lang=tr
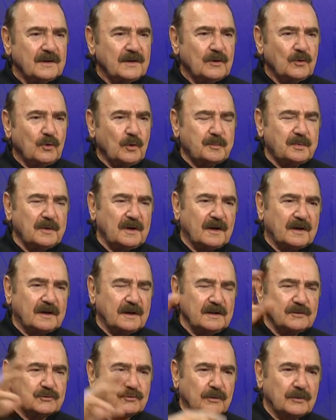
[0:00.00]
O plakayı
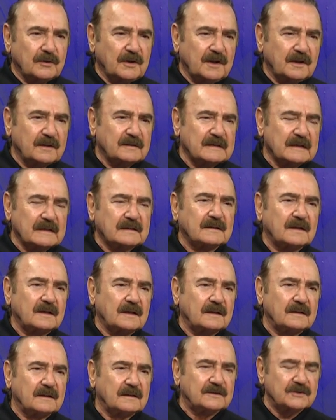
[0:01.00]
sonra tekrar
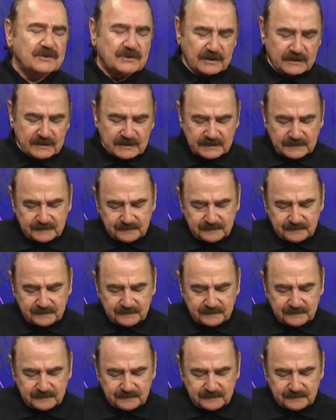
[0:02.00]
anlatacağız.